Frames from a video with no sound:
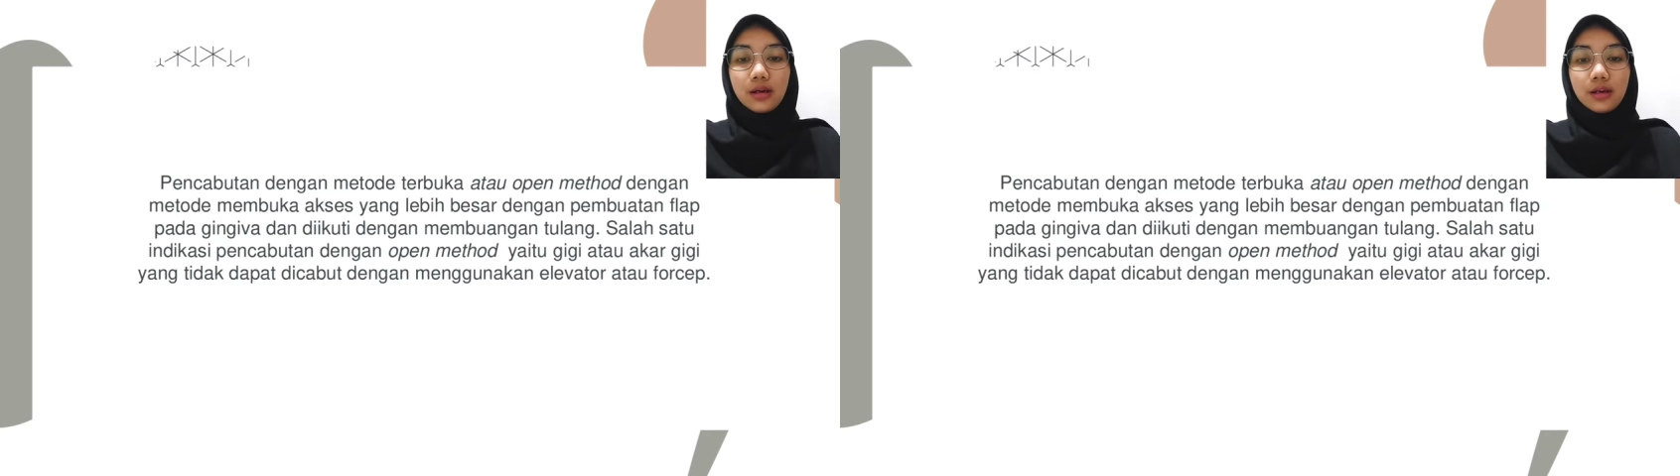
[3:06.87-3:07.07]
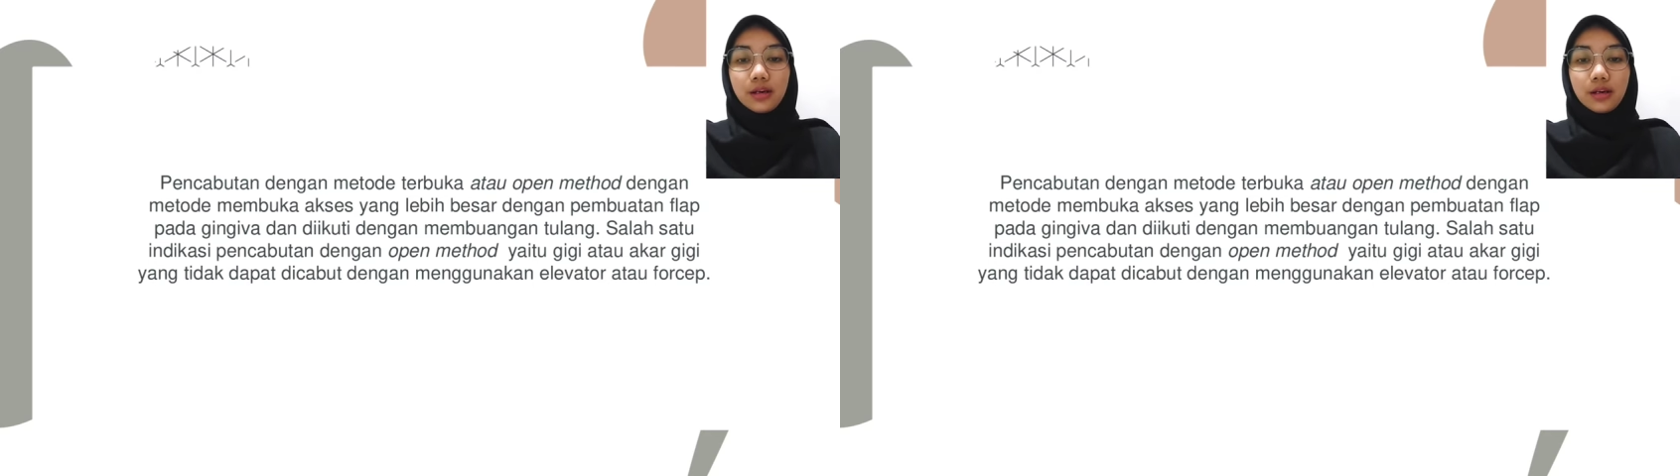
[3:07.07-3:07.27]

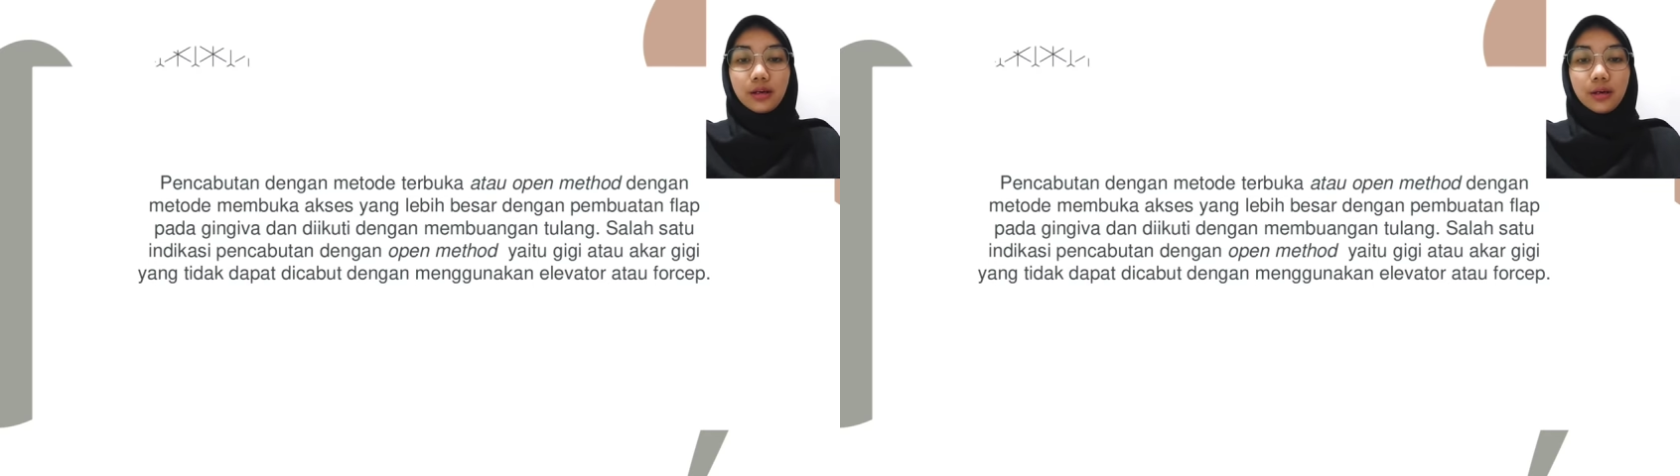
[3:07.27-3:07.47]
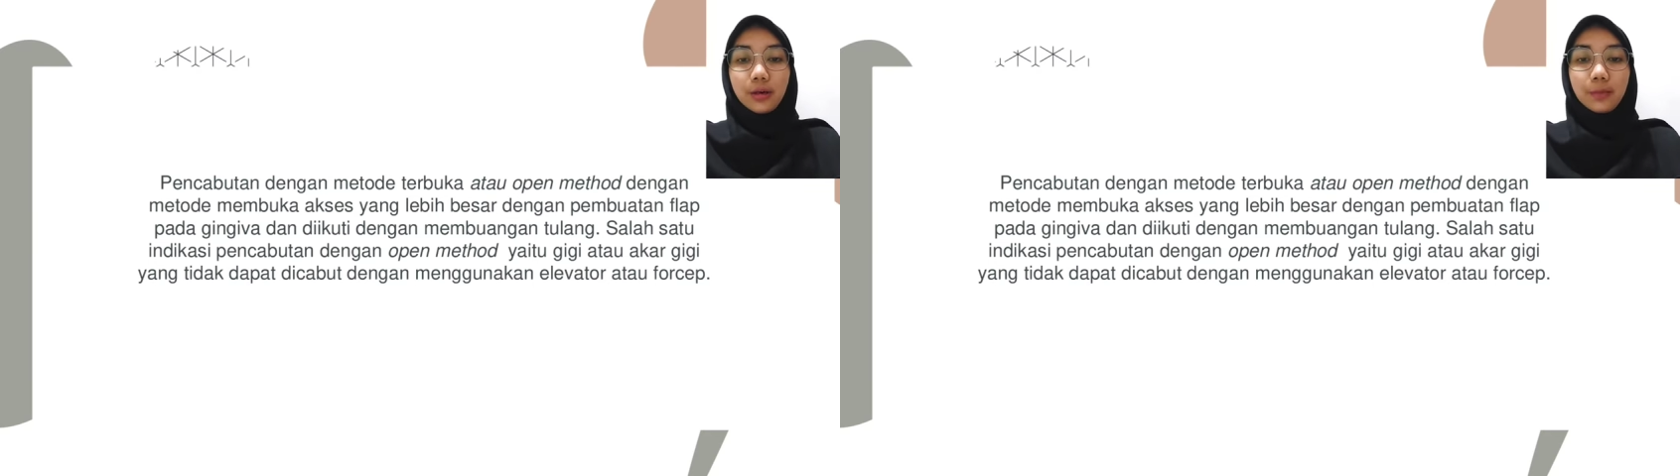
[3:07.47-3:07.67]

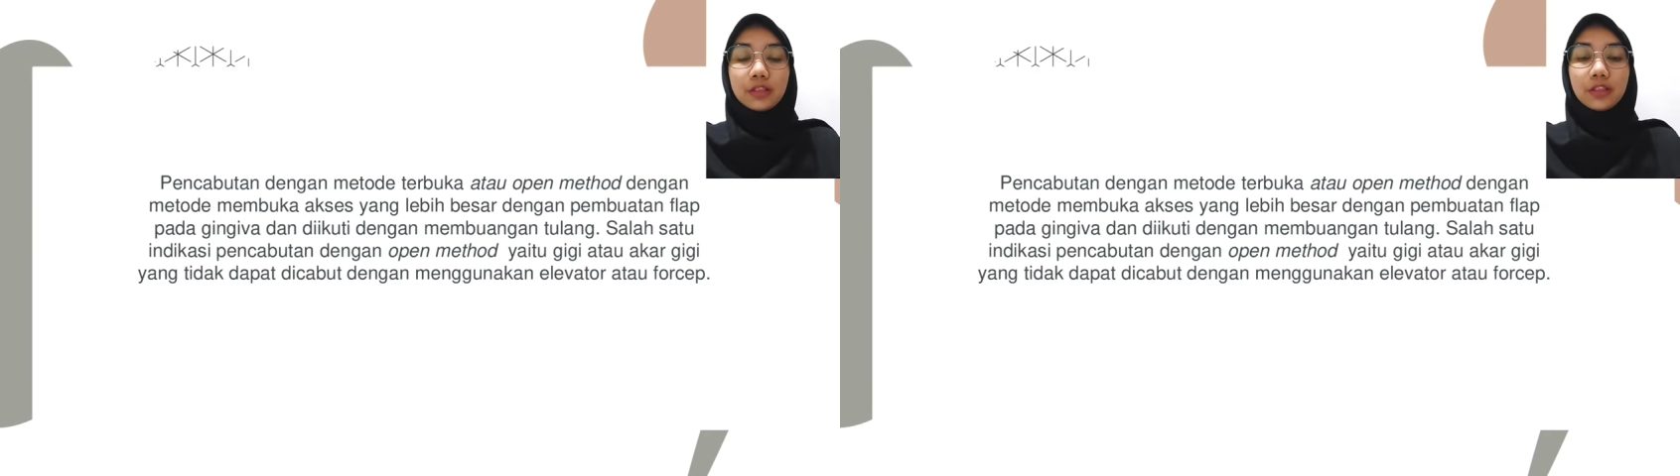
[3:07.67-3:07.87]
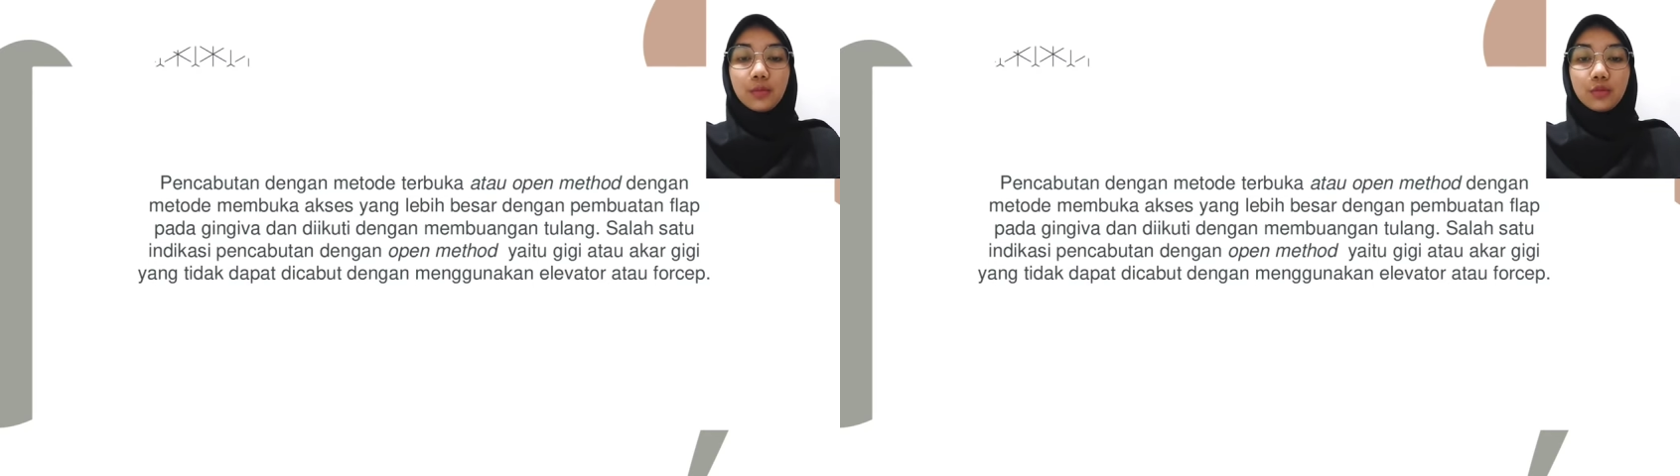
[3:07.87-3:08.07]
uh,
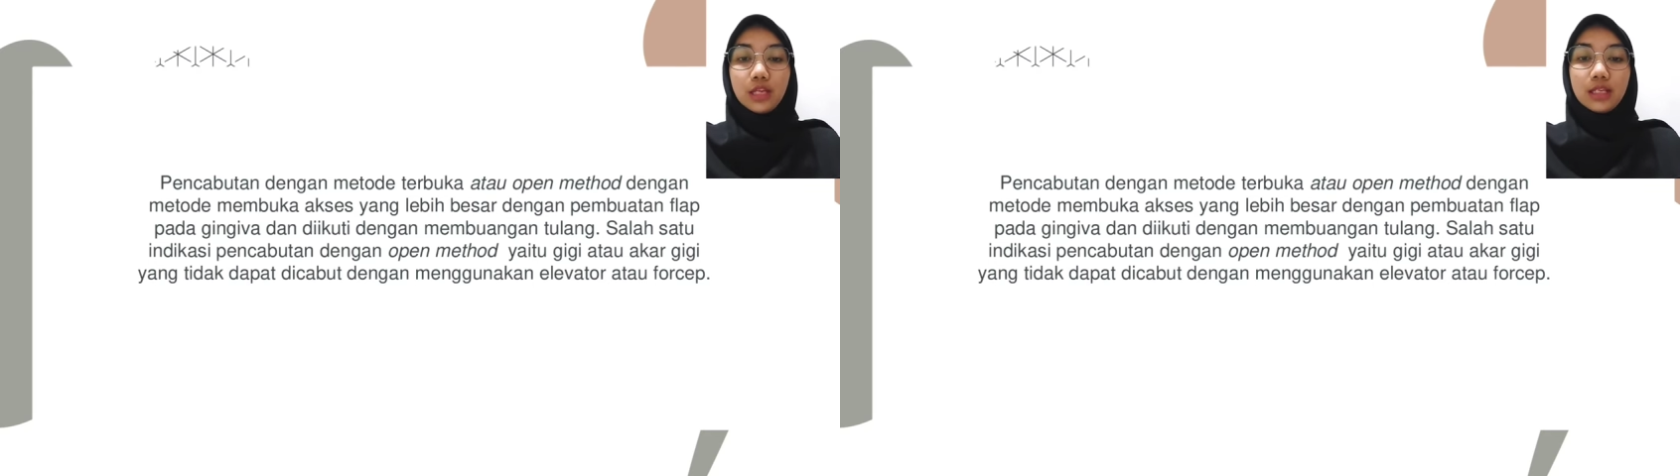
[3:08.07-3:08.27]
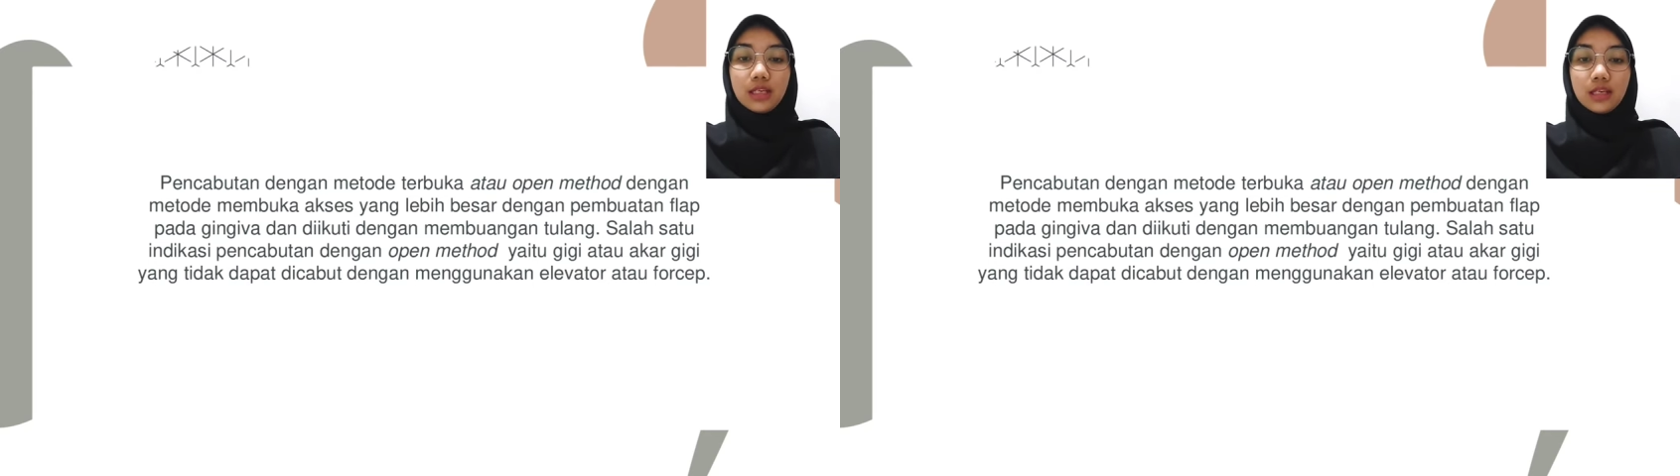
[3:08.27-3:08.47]
pencabutan